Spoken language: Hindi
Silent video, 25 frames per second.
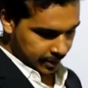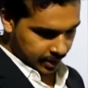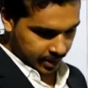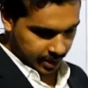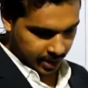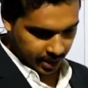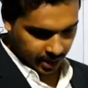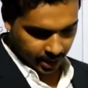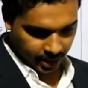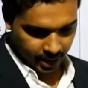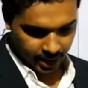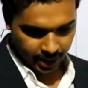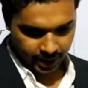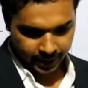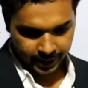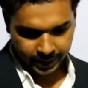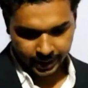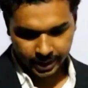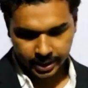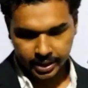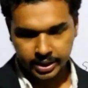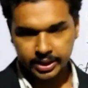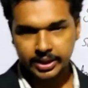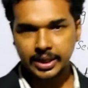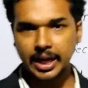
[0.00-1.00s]

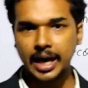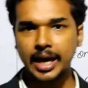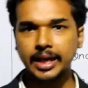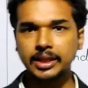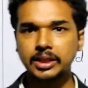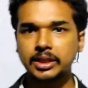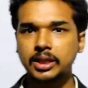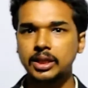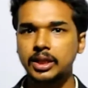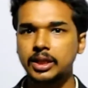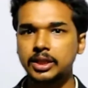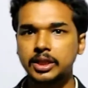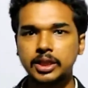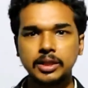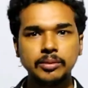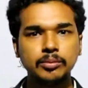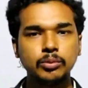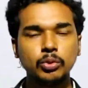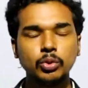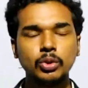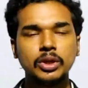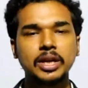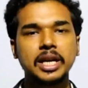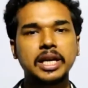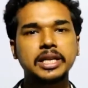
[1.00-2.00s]
कि सात तरह की
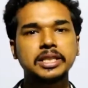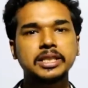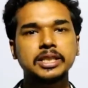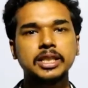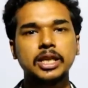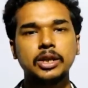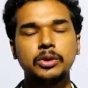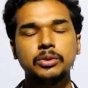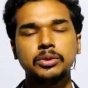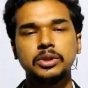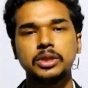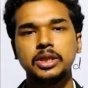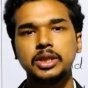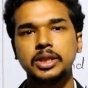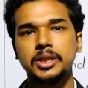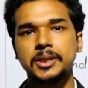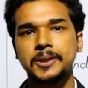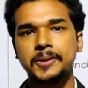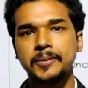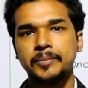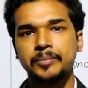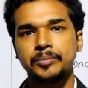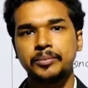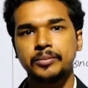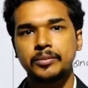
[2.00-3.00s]
मूल राशियां होती
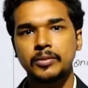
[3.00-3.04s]
हैं